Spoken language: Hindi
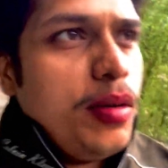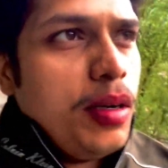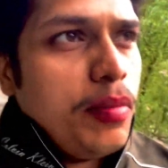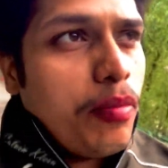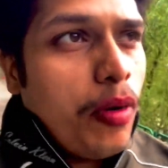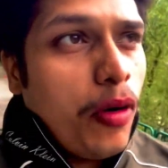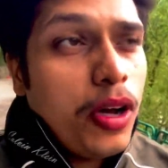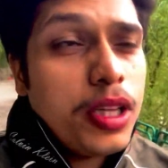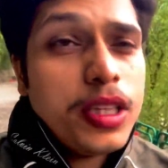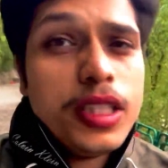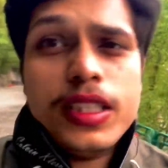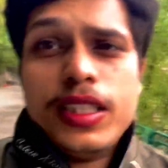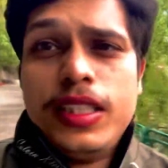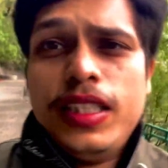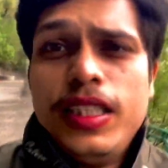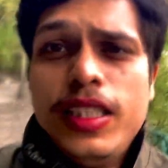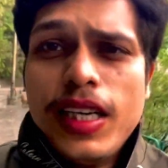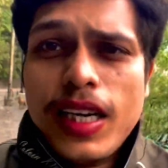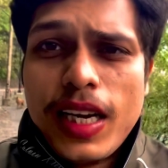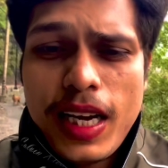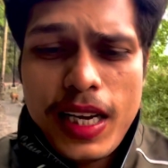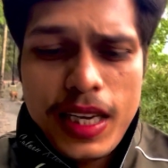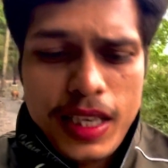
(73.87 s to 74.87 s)
बहुत अच्छी
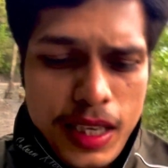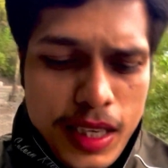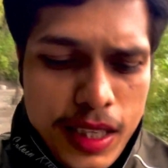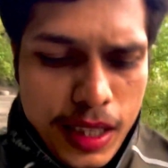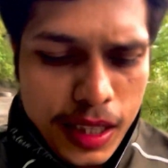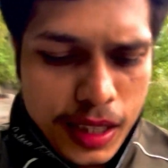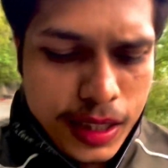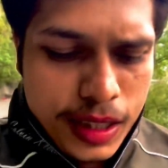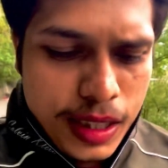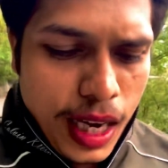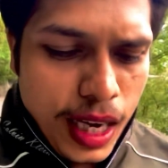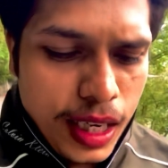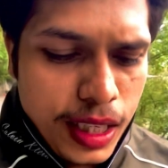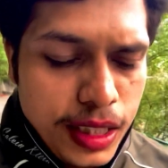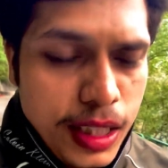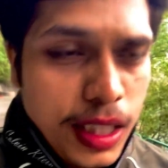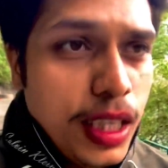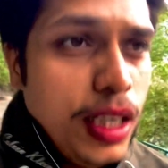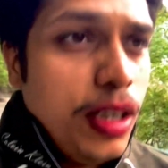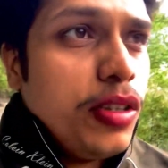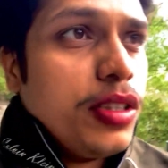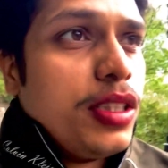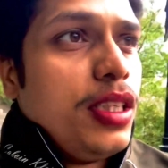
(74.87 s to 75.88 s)
जगह है सारे
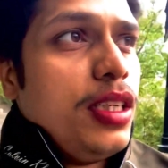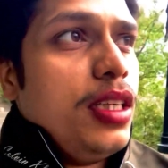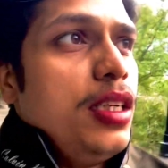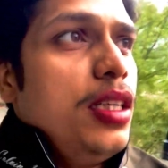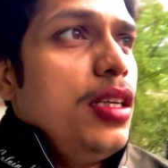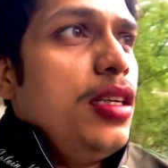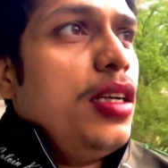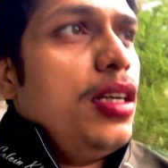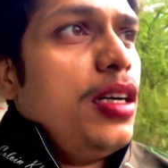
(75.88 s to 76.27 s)
जगह उसे